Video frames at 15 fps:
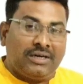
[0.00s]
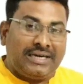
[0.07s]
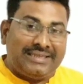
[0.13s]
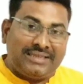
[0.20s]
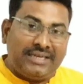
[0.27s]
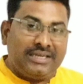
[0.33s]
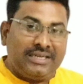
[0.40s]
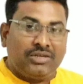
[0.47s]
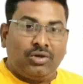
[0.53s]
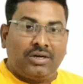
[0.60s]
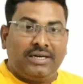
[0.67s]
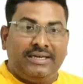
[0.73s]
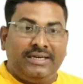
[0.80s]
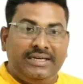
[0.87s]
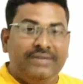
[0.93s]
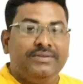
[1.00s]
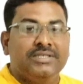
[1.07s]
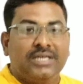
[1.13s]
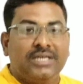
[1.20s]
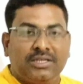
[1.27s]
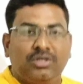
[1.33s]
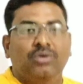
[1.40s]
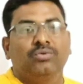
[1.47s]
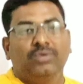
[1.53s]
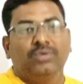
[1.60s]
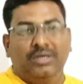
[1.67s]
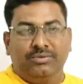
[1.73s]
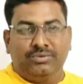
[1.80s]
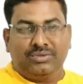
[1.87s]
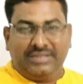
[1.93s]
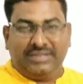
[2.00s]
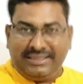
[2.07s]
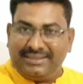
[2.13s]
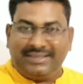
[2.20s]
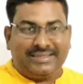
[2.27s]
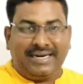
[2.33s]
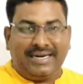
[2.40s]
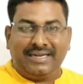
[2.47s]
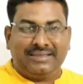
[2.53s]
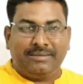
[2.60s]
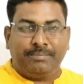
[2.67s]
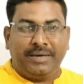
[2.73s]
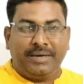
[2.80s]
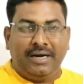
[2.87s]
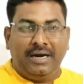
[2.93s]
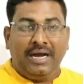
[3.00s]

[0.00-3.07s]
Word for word: కథానికి యొక్క నిడివి చాలా తక్కువగా ఉంటుంది అంతే తేడా తప్ప